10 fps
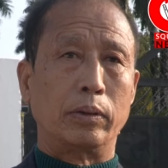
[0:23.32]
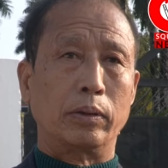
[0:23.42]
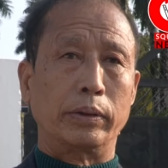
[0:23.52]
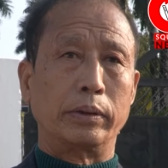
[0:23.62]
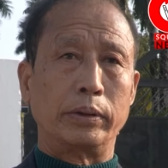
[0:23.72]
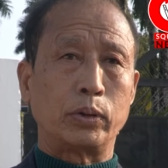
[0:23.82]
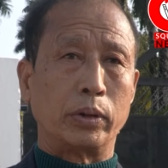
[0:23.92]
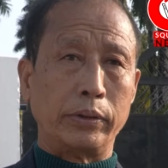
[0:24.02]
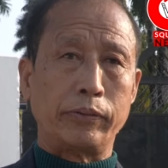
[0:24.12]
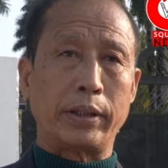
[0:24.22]
और
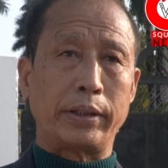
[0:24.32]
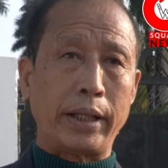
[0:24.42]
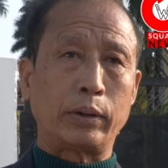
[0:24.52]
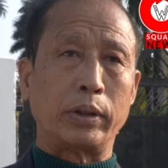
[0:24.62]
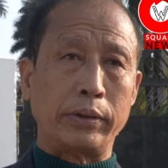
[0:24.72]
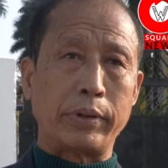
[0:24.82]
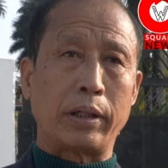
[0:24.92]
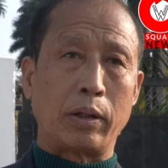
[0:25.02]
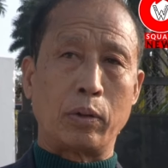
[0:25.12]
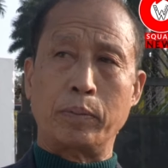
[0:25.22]
इसको डिफर डेट को
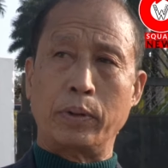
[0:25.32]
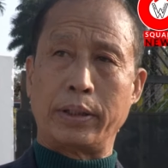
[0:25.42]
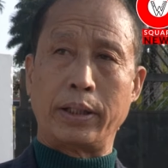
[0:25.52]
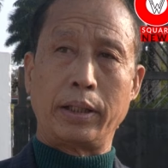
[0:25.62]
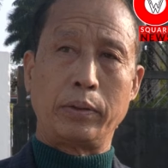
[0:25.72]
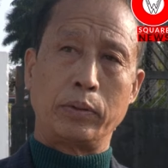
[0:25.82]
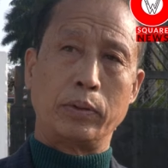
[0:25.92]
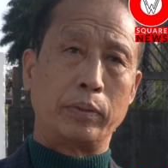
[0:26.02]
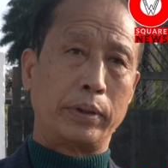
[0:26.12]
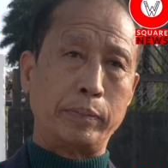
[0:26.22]
डिफर करो बोल के
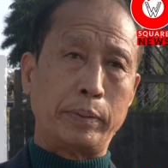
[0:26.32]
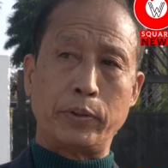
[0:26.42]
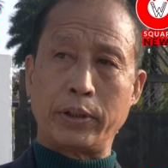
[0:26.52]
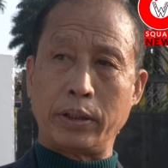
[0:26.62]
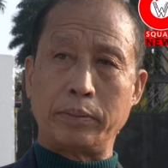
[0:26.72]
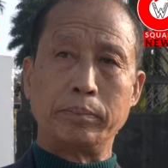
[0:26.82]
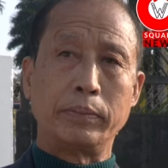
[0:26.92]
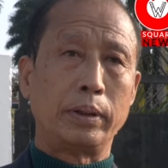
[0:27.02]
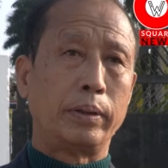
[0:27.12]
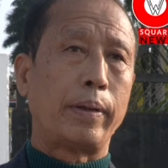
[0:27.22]
वो मेमोरेंडम
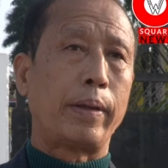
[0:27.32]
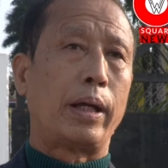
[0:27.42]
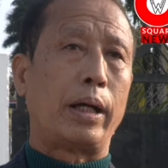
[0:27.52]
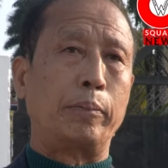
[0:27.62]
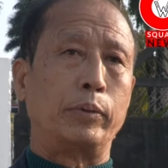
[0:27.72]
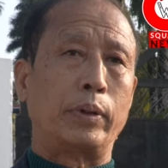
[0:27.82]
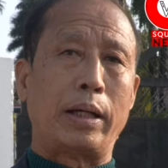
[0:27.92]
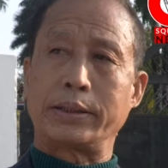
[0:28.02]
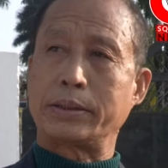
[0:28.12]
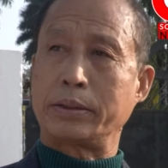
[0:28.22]
हम लोग
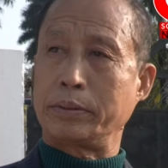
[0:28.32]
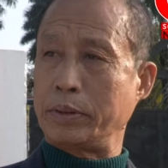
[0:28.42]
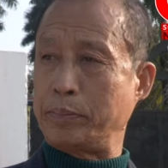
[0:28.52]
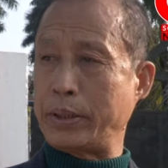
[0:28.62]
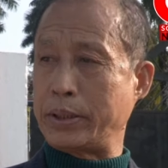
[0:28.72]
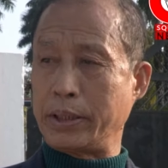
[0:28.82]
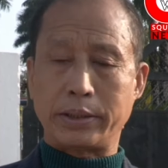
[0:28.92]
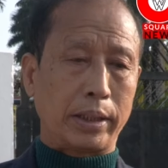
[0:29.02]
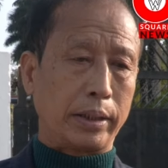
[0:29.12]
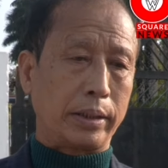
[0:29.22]
आज प्रेसिडेंट
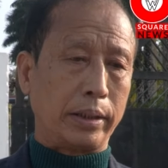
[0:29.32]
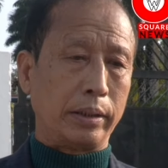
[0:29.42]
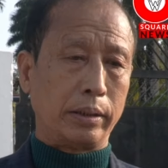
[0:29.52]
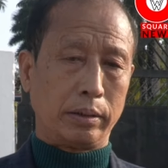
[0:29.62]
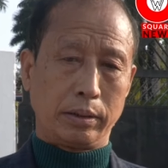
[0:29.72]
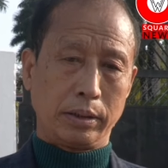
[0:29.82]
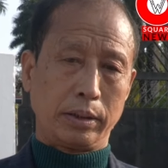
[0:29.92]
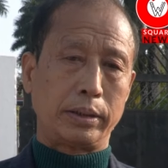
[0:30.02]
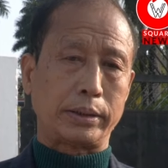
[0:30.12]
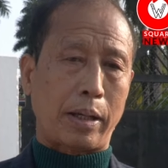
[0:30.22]
सेक्रेटरी
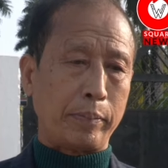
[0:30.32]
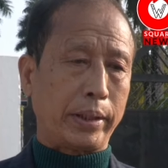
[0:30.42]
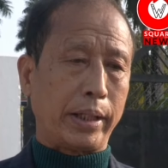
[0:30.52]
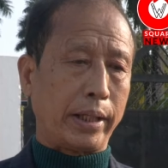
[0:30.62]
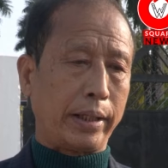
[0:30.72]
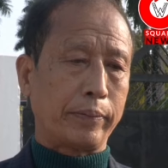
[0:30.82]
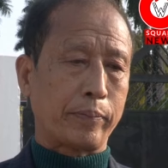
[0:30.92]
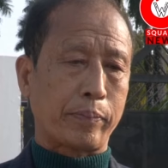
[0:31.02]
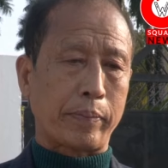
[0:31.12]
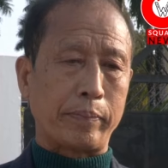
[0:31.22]
सबमिट किया
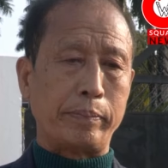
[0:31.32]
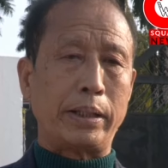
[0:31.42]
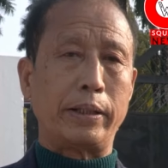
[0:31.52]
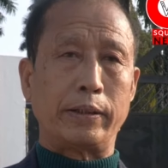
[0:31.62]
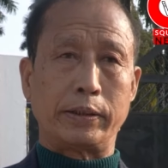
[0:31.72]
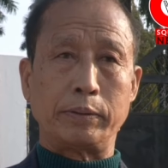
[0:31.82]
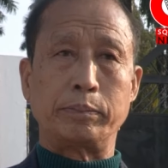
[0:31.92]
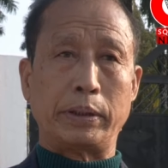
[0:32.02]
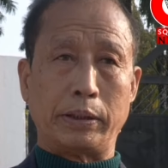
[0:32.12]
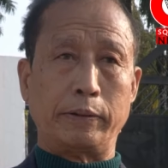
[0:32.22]
है
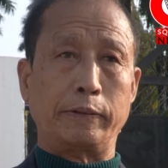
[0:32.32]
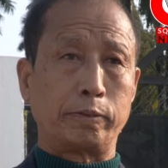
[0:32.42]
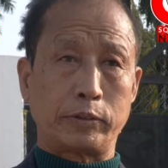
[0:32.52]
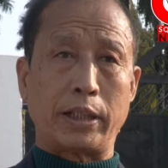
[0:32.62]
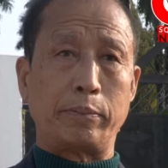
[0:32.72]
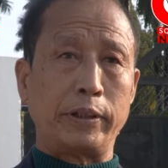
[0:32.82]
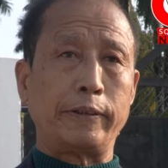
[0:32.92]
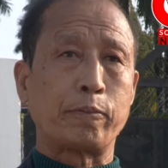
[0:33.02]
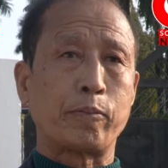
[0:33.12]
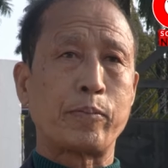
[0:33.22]
मैं चेयरमैन